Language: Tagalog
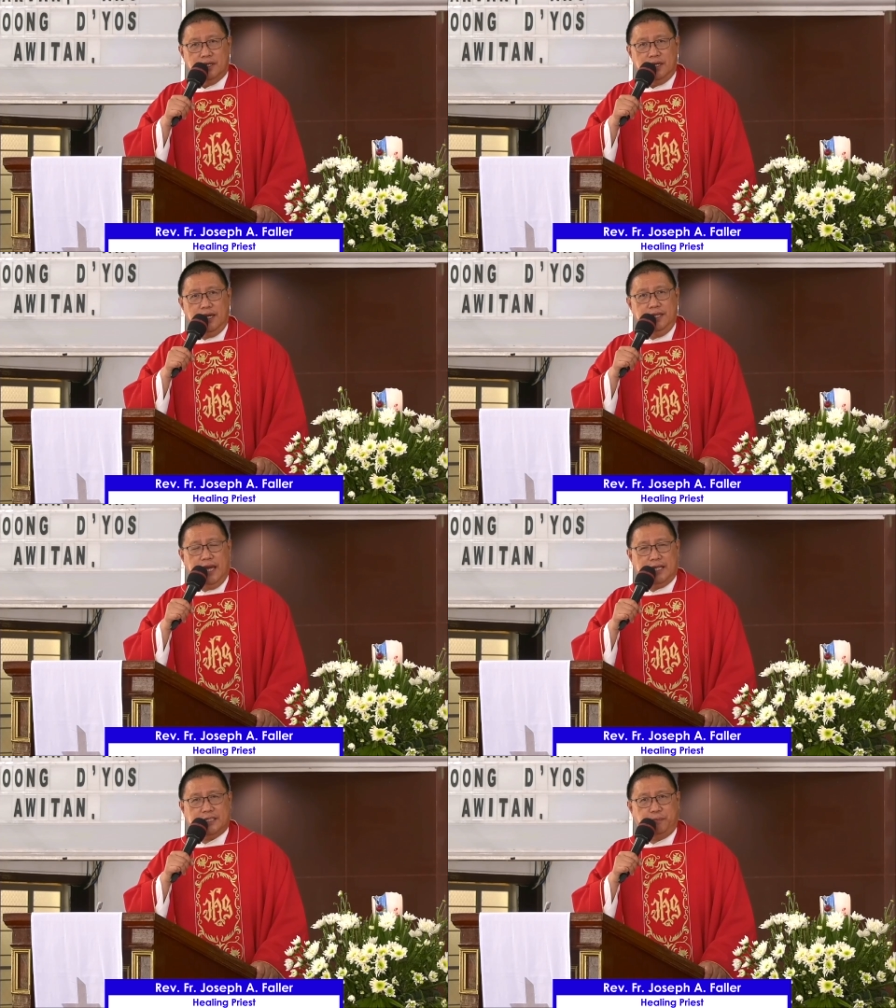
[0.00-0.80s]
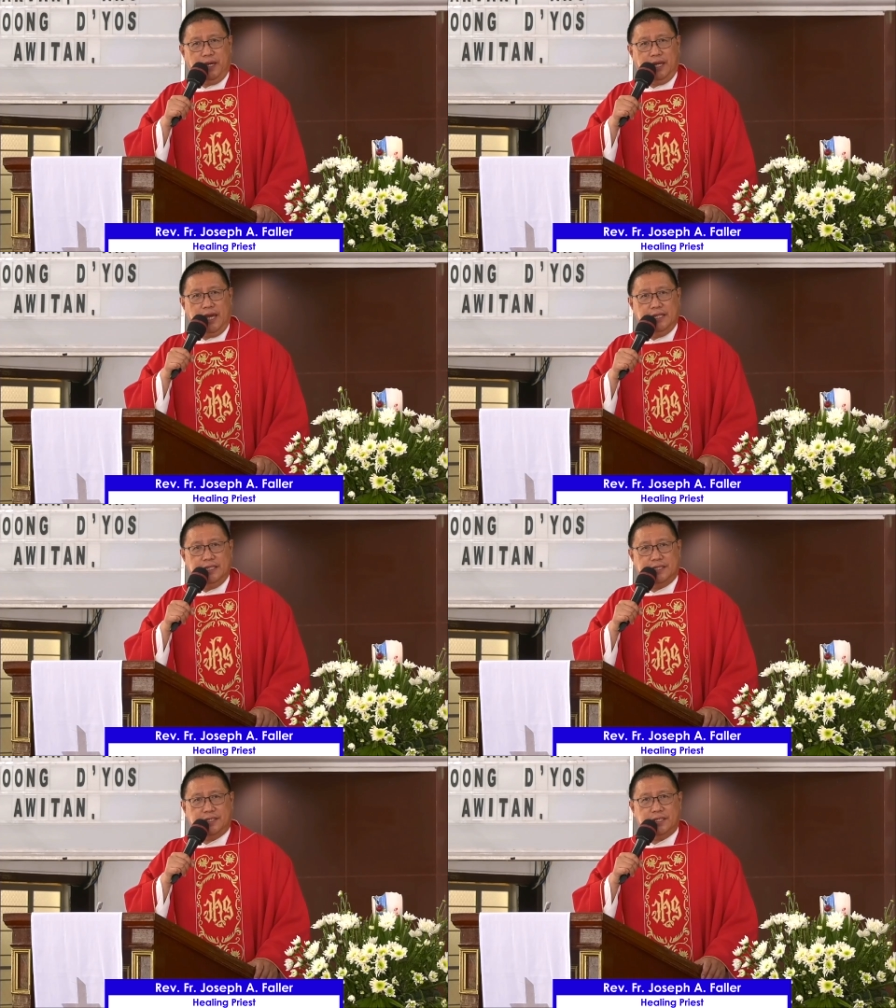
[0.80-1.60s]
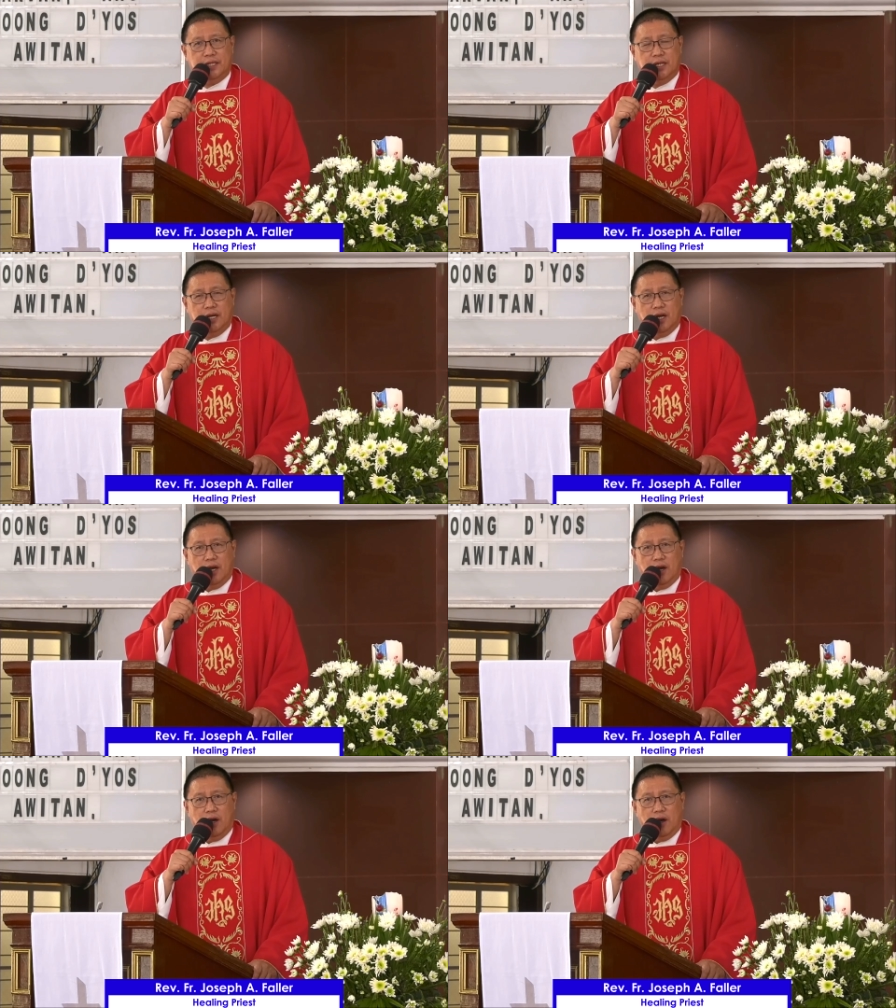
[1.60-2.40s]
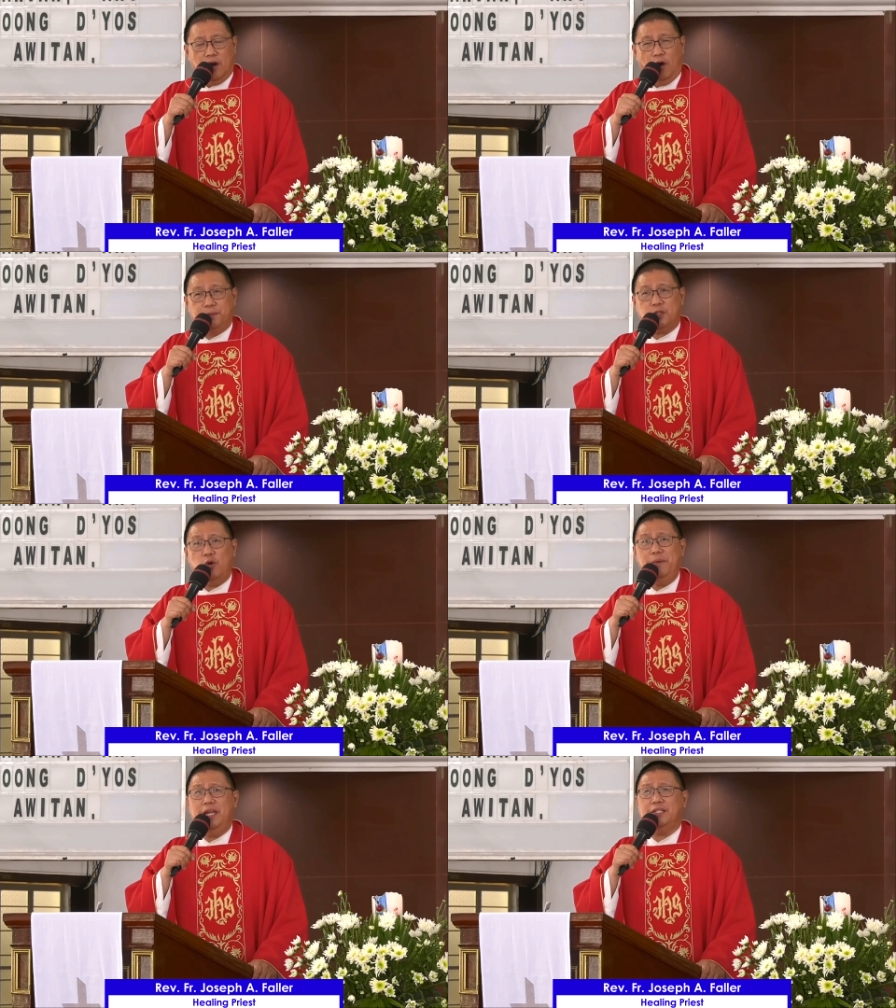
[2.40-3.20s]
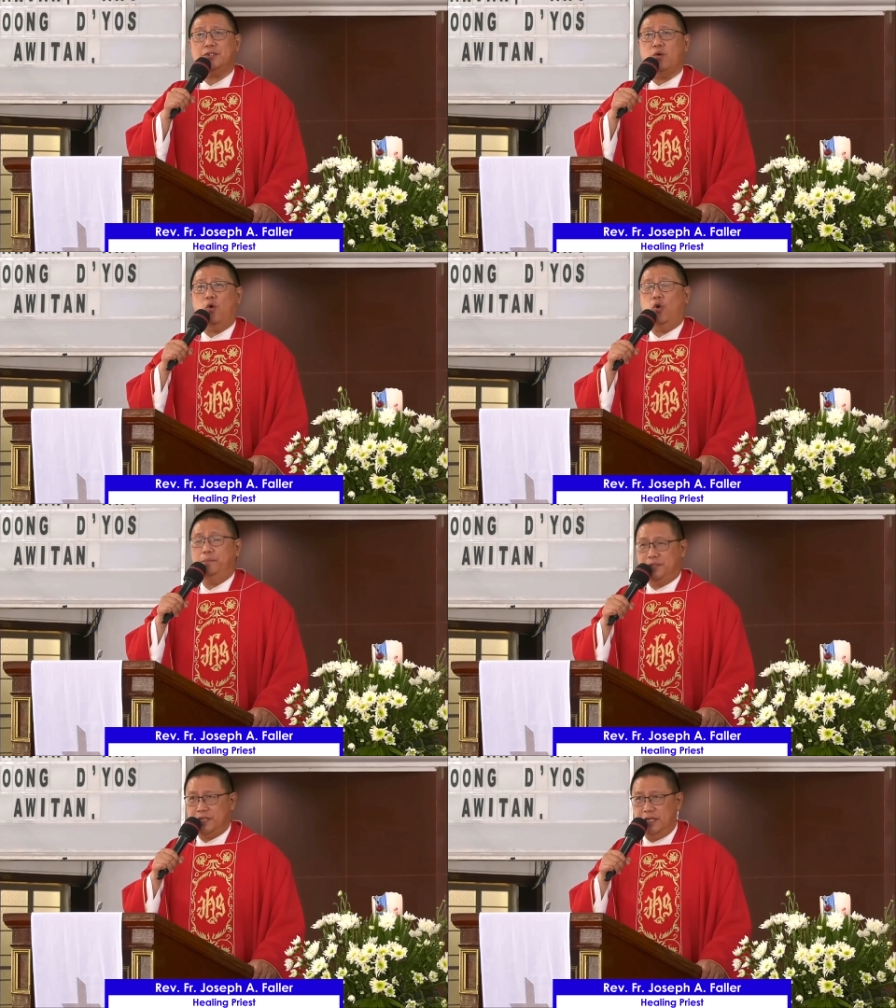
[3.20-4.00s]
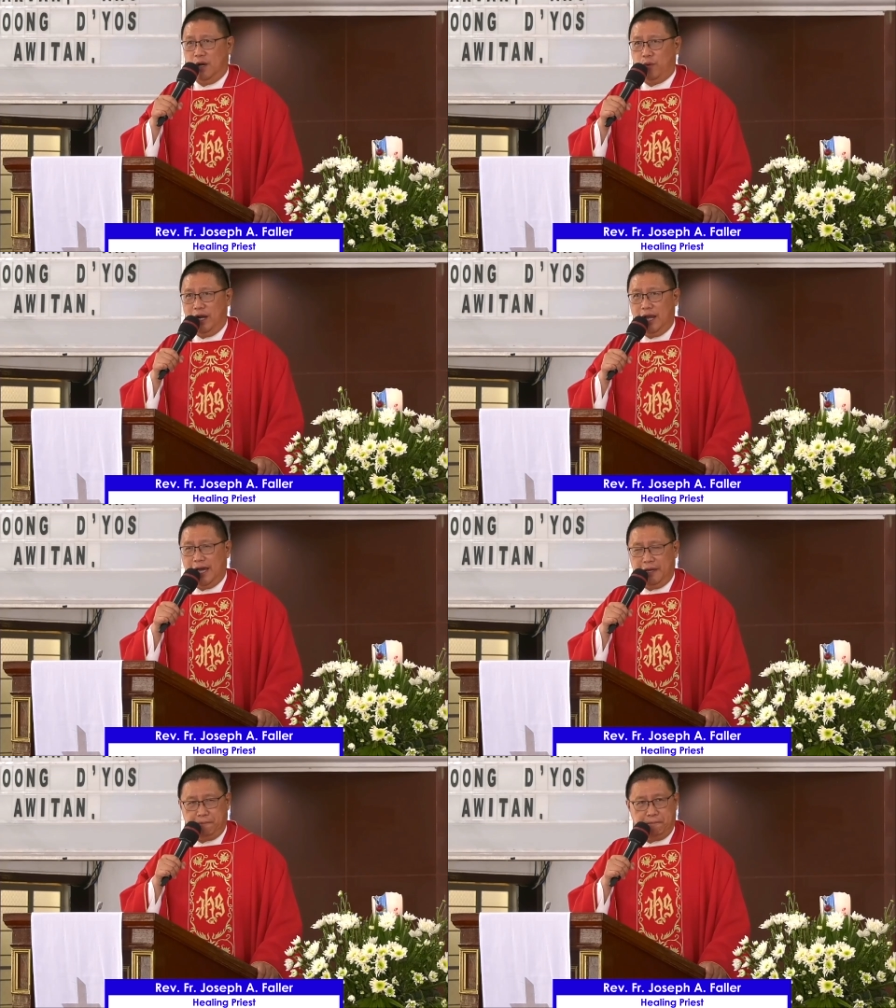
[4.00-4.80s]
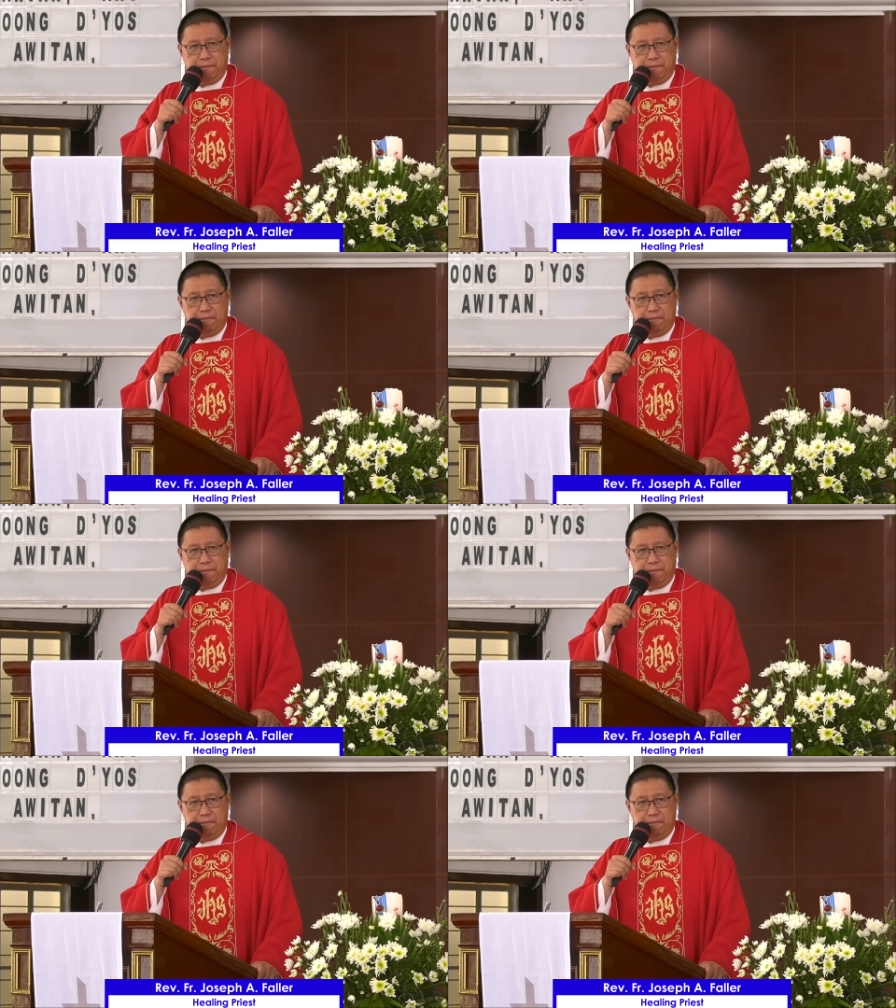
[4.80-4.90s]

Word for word: in the experience of so many storms in our life,